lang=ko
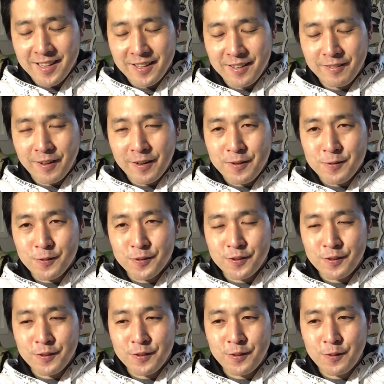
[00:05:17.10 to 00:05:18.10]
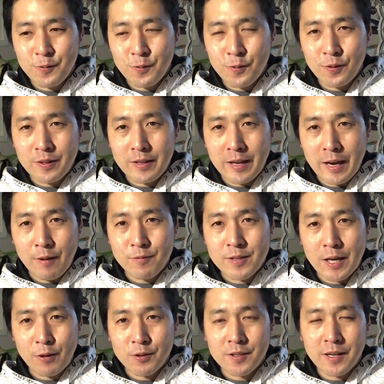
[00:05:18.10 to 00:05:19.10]
라이언 존슨은 그리고 나이브즈
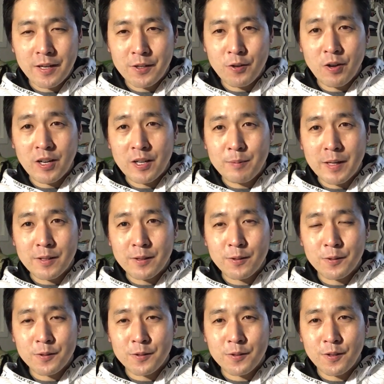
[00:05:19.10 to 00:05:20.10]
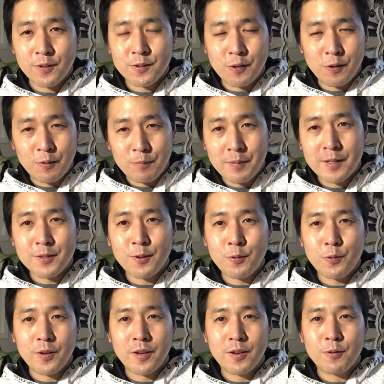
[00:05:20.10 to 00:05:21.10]
아웃이라는 영화를 만들어서 정말
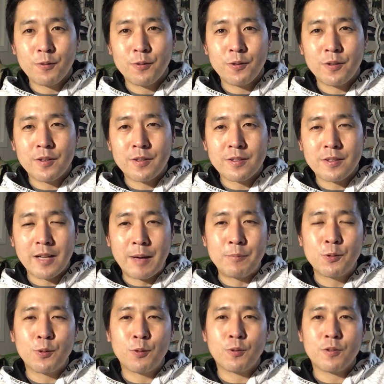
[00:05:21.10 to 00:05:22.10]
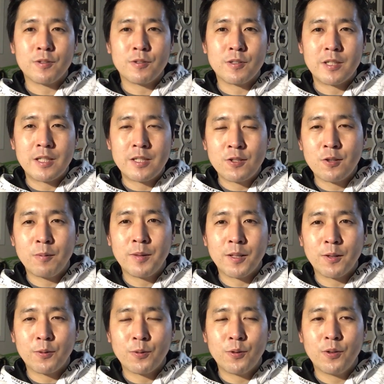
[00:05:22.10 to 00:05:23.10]
성공했고 감독으로
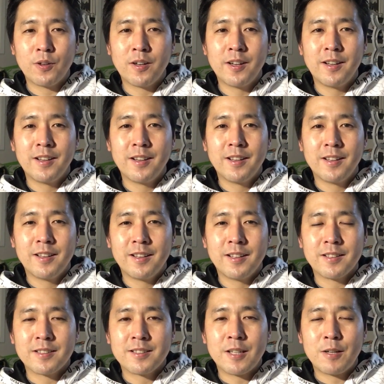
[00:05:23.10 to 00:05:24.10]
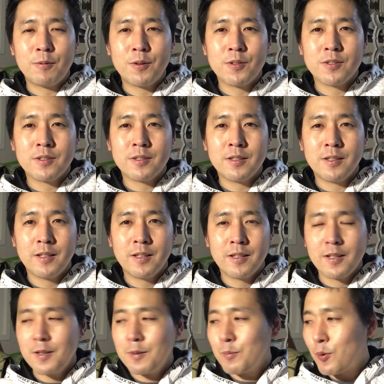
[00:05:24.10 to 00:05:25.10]
인정받았고 스타워즈는 아,
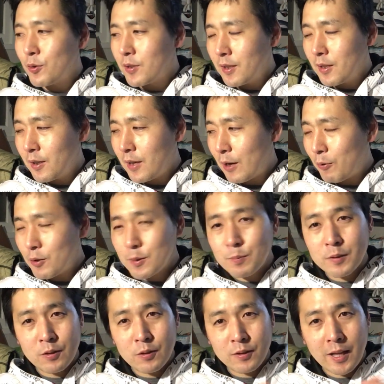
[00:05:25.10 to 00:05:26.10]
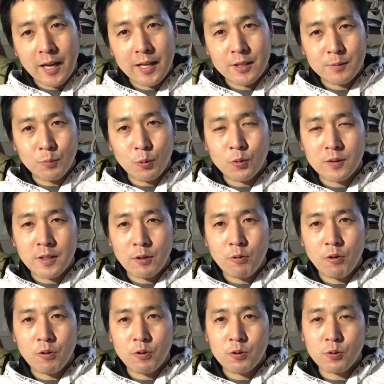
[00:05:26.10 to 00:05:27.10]
본인이 하고 싶은 대로 다 하지
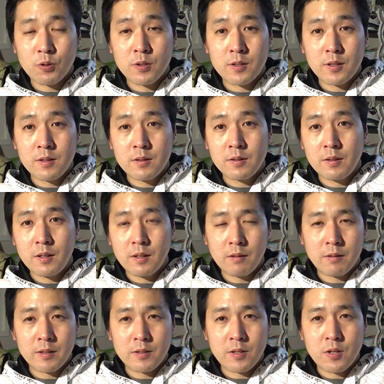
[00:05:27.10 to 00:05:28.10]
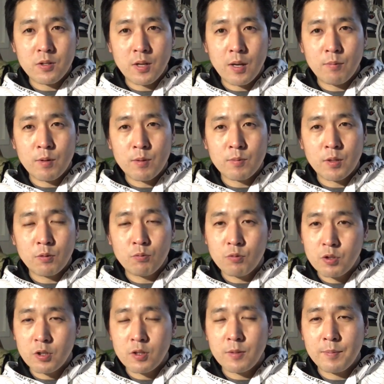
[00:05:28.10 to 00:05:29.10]
못하고 어느 정도 디즈니랑 제이제 에브램스의
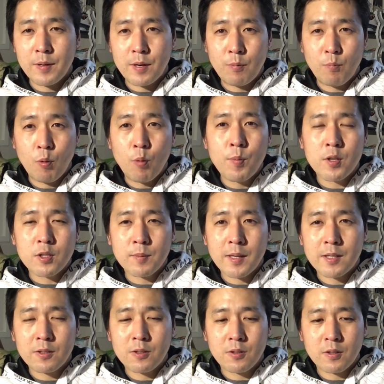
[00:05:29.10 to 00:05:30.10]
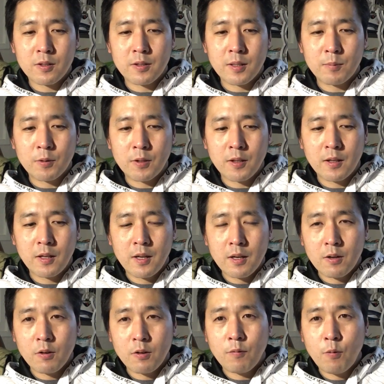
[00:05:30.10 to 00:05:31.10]
눈치를 보면서 만들었기 때문에
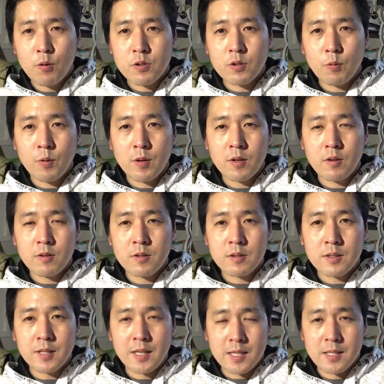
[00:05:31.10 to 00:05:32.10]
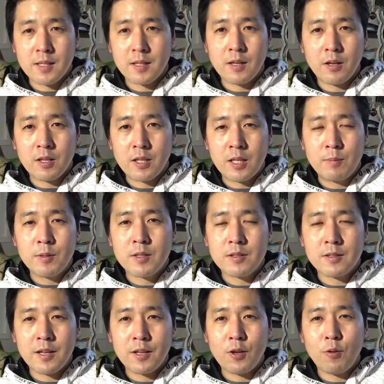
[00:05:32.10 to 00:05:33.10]
그리고 포스 어웨이컨스 자체가 이미
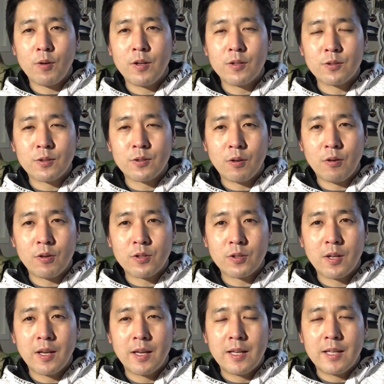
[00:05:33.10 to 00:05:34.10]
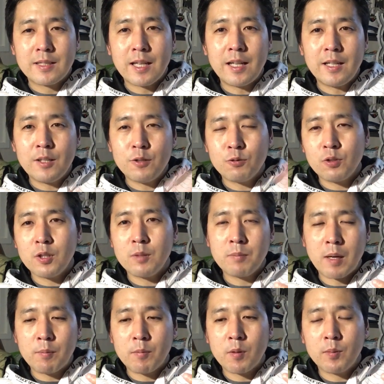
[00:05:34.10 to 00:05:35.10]
쓰레기 영화여서 거기서 살릴 수 있는
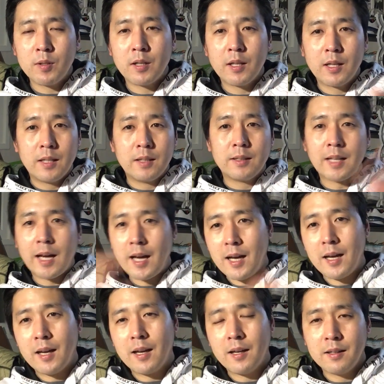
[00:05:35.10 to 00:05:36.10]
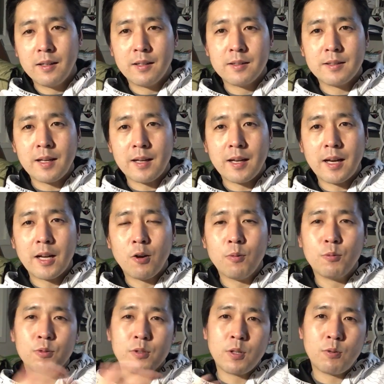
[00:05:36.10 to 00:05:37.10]
방법은 다싹 예,
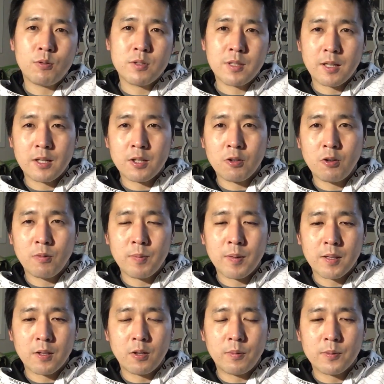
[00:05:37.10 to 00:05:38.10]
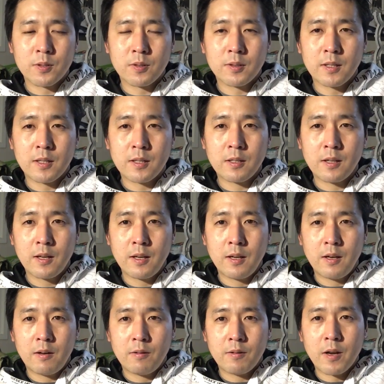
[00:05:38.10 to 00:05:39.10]
갈아엎고 새로 시작하는 것밖에 없었다는
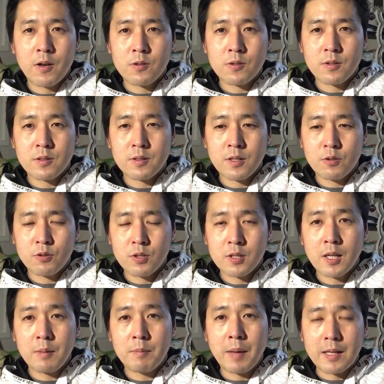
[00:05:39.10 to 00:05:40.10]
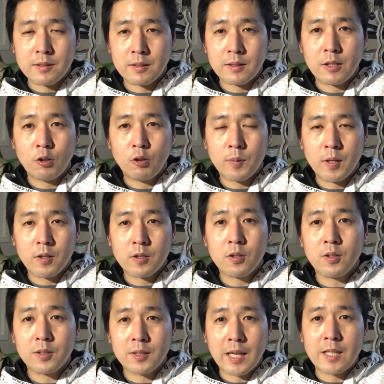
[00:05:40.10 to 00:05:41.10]
라이언 존슨의 취지가 맞았다고 봐요.
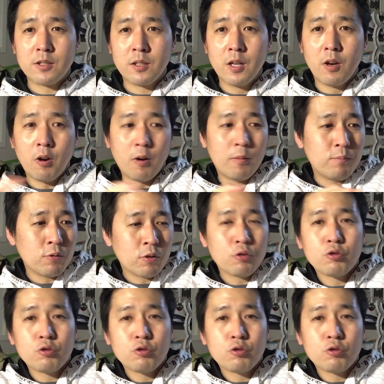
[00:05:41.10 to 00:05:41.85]
그걸 다시 엎은 걸